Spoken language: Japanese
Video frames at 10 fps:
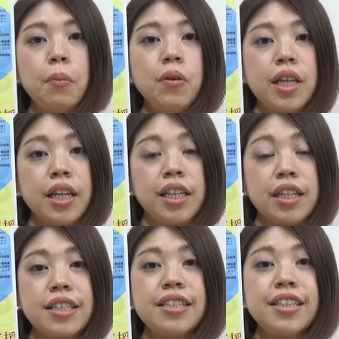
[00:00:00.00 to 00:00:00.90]
門的
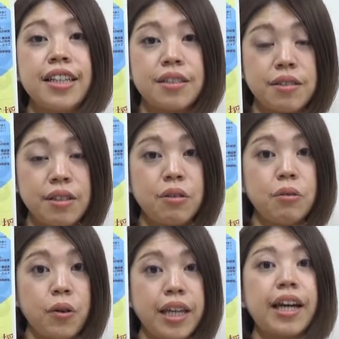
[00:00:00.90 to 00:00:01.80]
な知識や
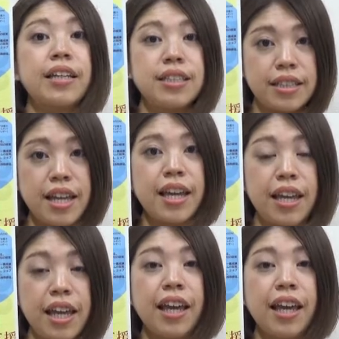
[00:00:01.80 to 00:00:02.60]
スキルを生かして、